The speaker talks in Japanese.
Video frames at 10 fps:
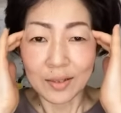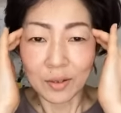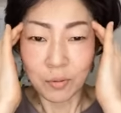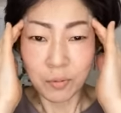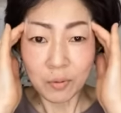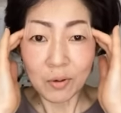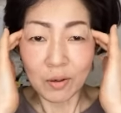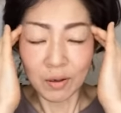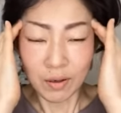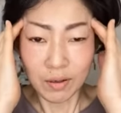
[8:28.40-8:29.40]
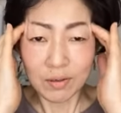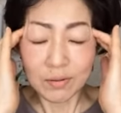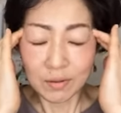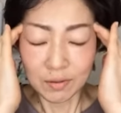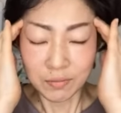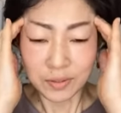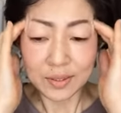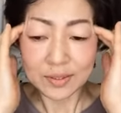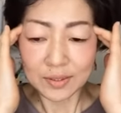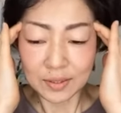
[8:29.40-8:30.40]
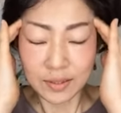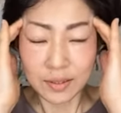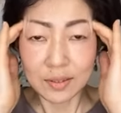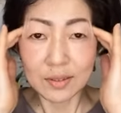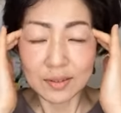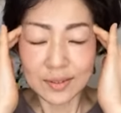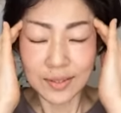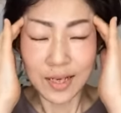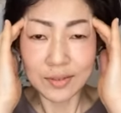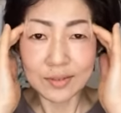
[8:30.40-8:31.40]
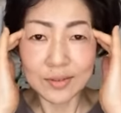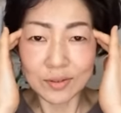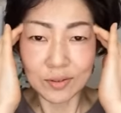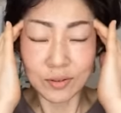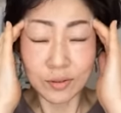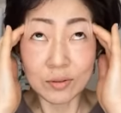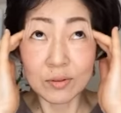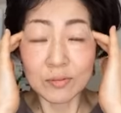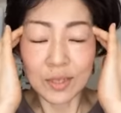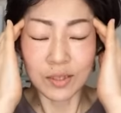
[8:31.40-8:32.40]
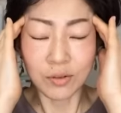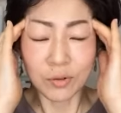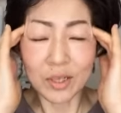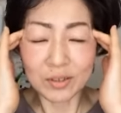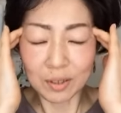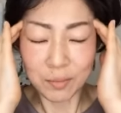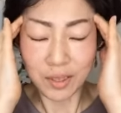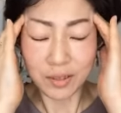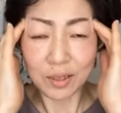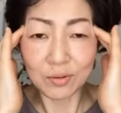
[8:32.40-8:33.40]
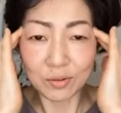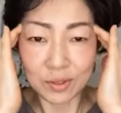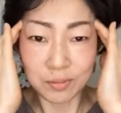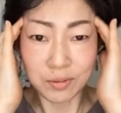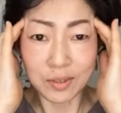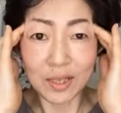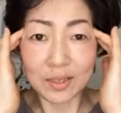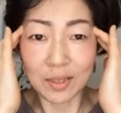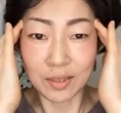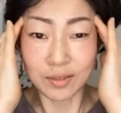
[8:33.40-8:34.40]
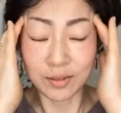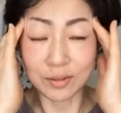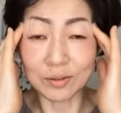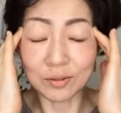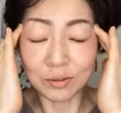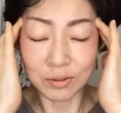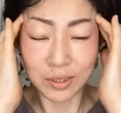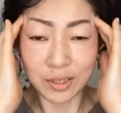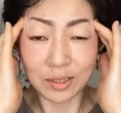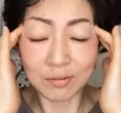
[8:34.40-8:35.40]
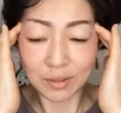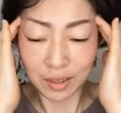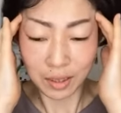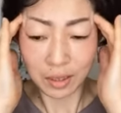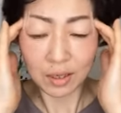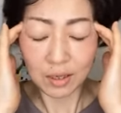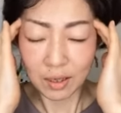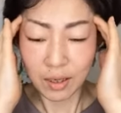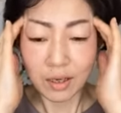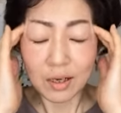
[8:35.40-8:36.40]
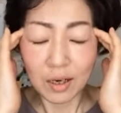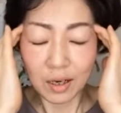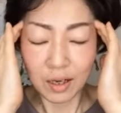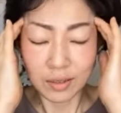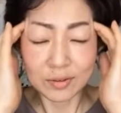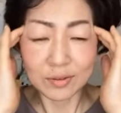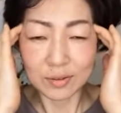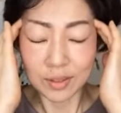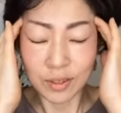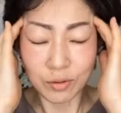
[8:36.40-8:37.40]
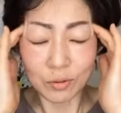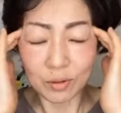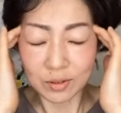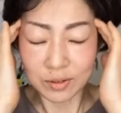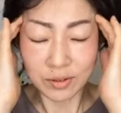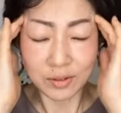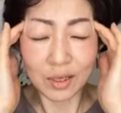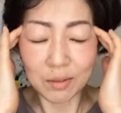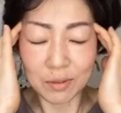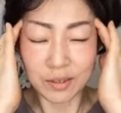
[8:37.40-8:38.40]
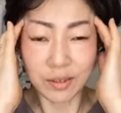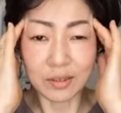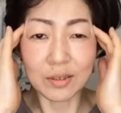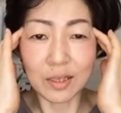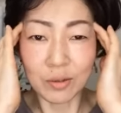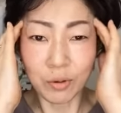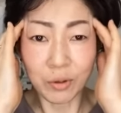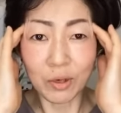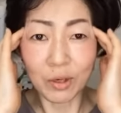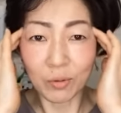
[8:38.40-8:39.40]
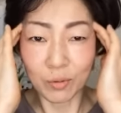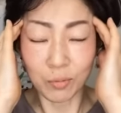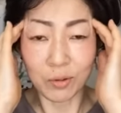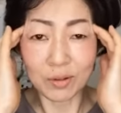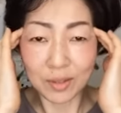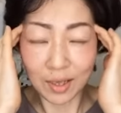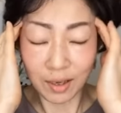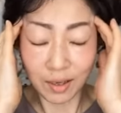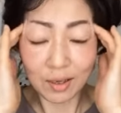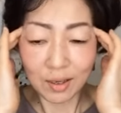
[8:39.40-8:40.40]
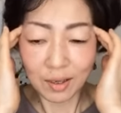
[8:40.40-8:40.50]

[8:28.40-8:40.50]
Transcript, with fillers: でここ私先週フェイシャルのお客様やった後自分でやったらすごく痛くてあ次のインスタライブは絶対にこれをやろうと思って